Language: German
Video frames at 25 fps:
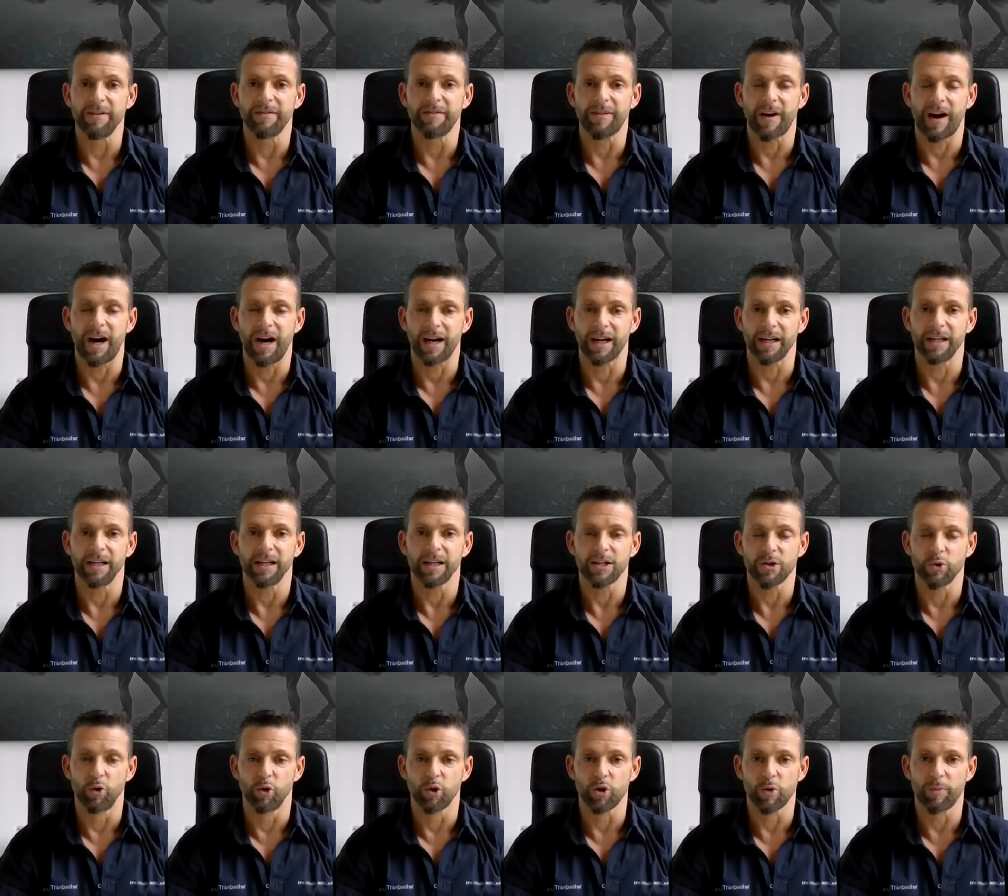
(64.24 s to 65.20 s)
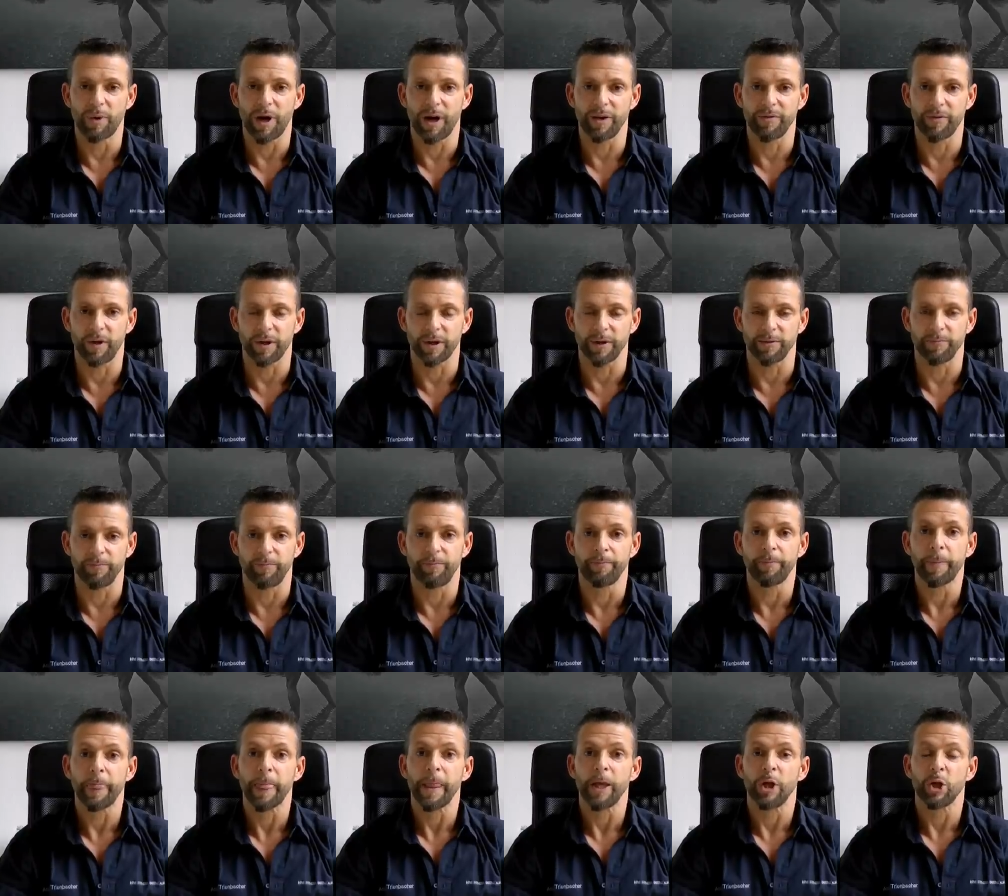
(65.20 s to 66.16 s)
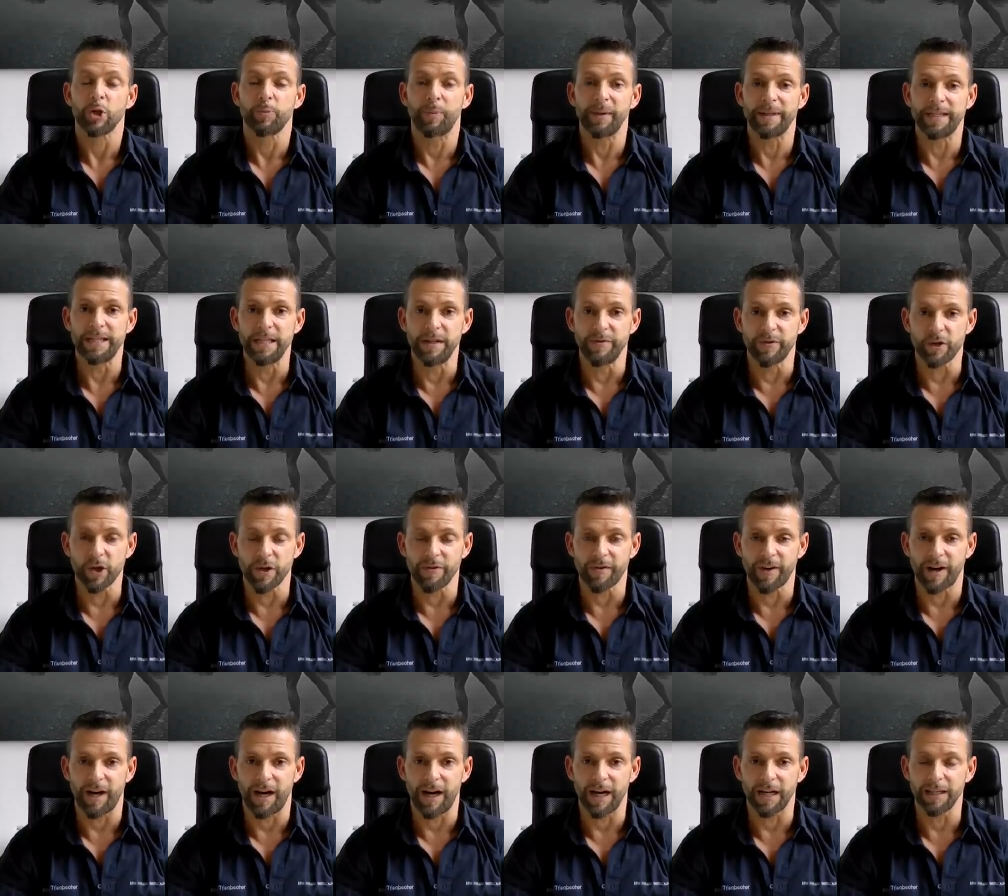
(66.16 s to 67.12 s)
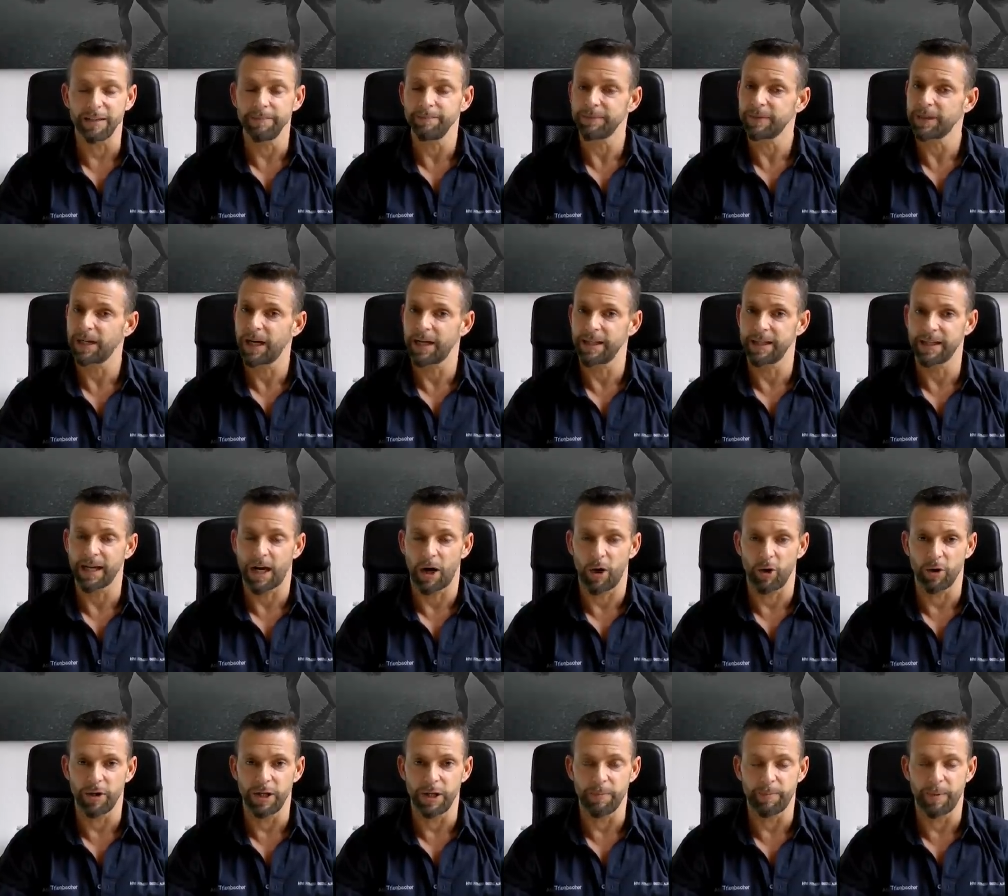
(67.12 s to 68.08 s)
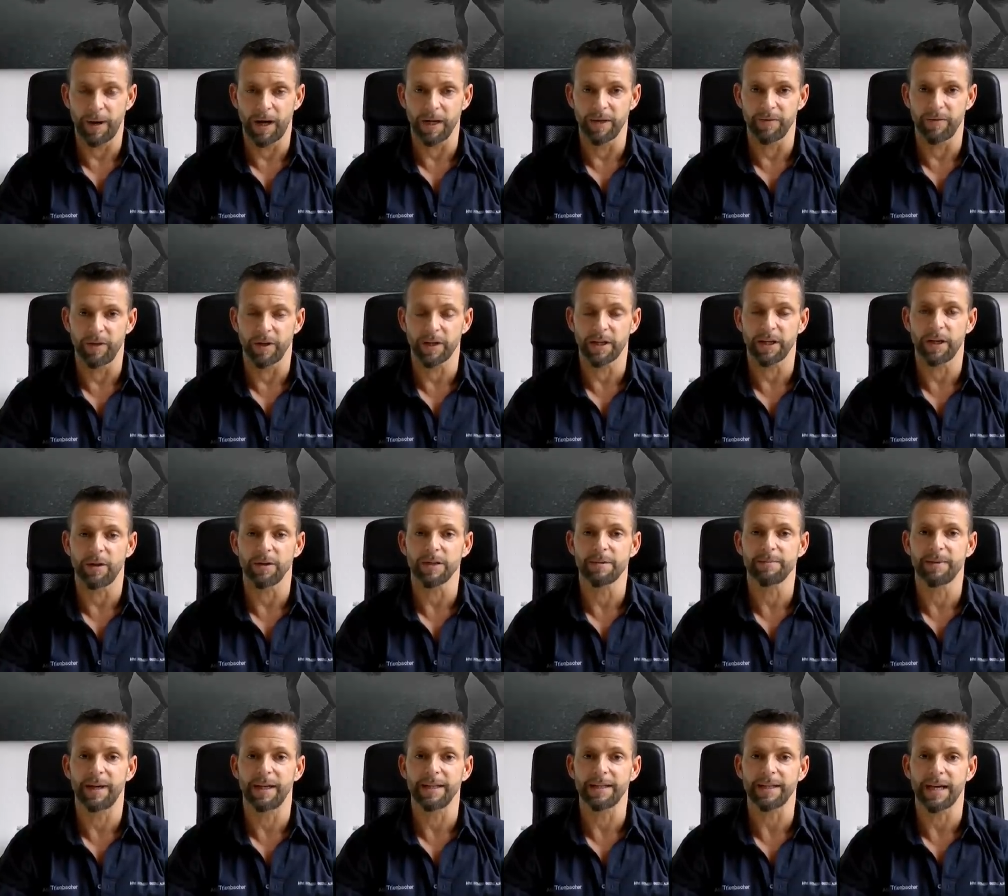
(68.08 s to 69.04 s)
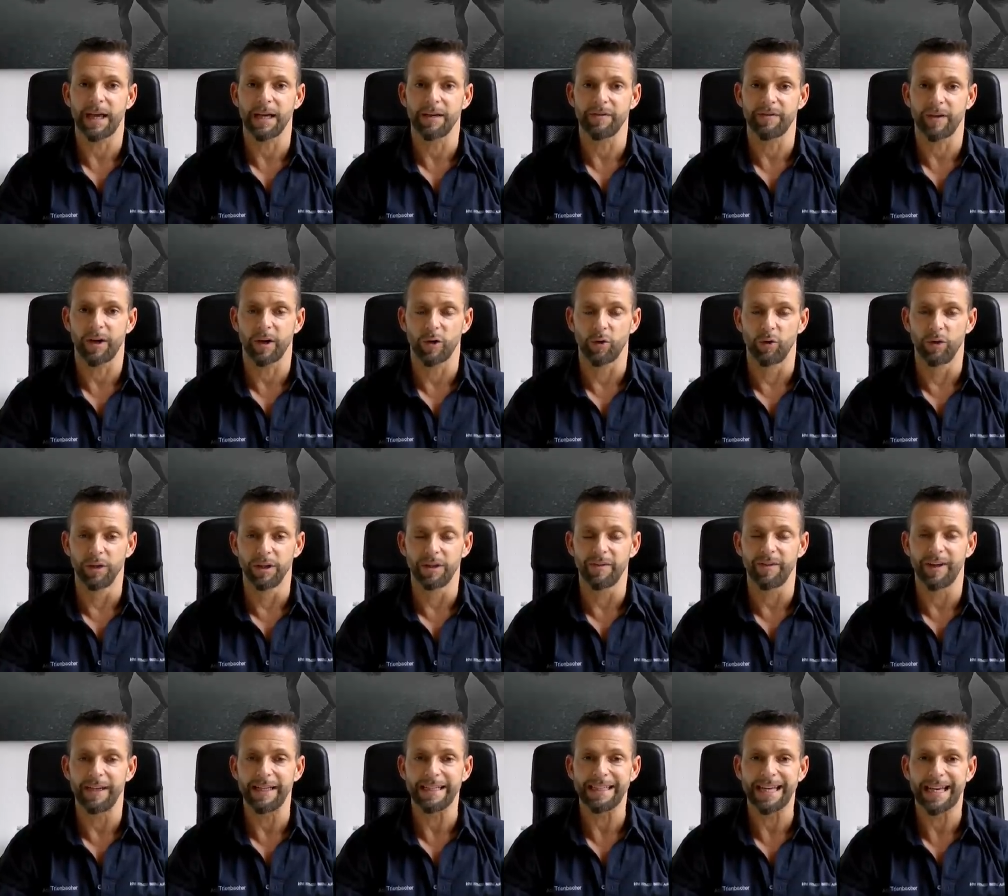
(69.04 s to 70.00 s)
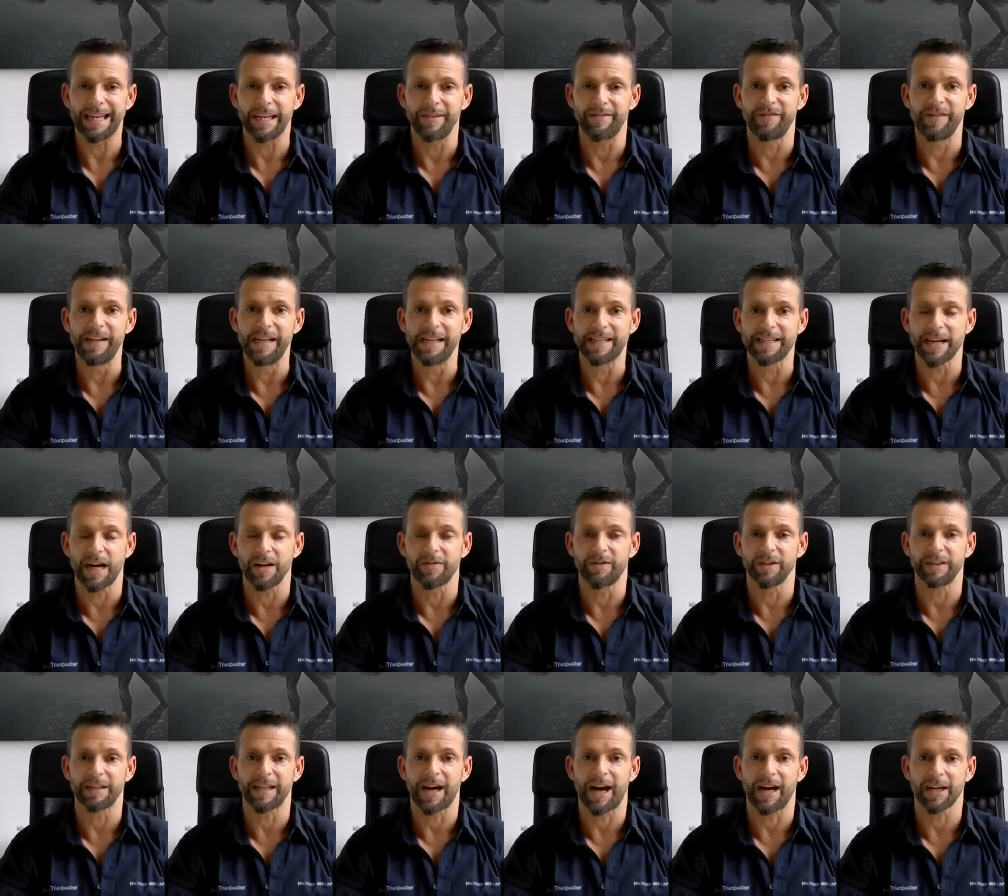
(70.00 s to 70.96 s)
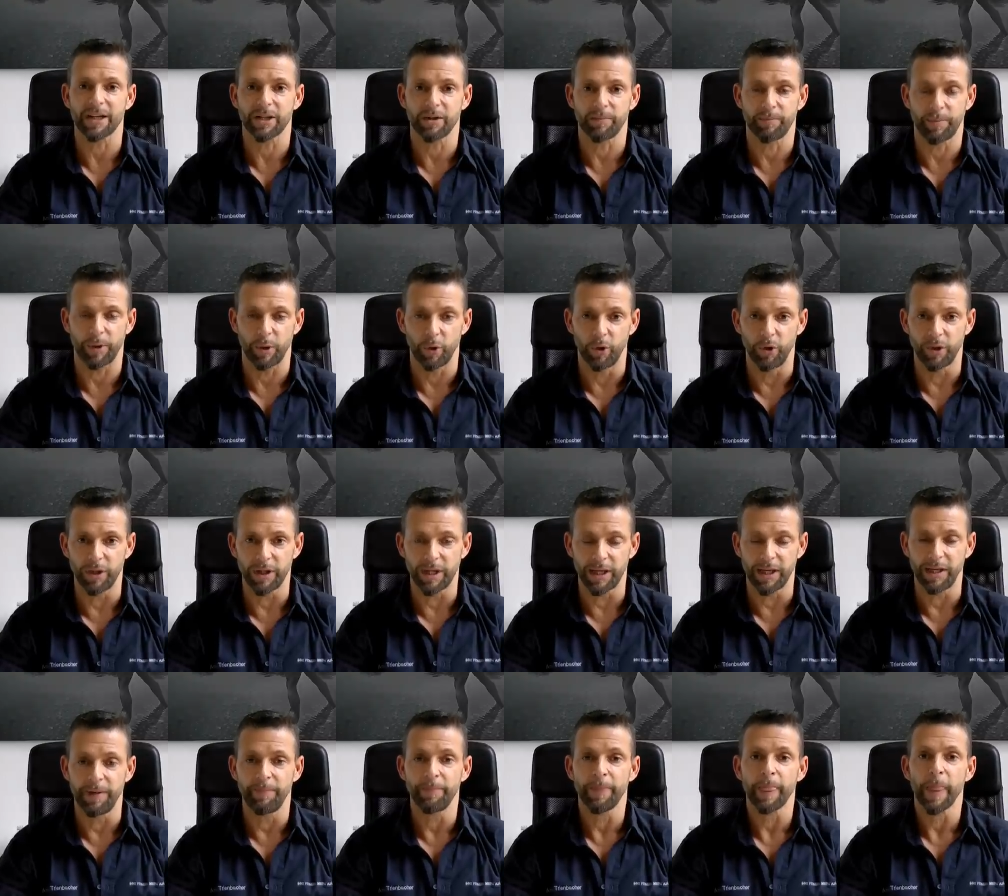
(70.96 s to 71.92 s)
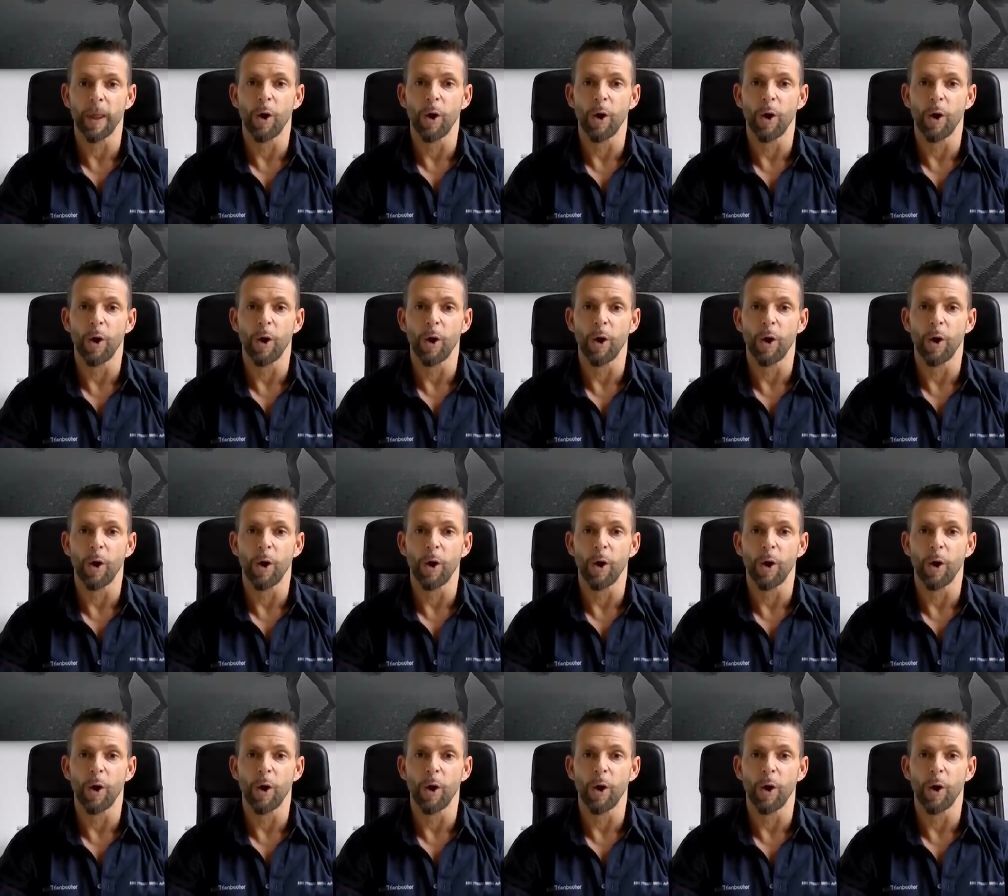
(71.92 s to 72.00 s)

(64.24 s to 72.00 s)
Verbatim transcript: Fragen so zu beantworten. Spezifische Fragen kann ich auch nicht beantworten, aus einem ganz einfachen Grund, weil ich da eine Vielzahl von Daten benötige,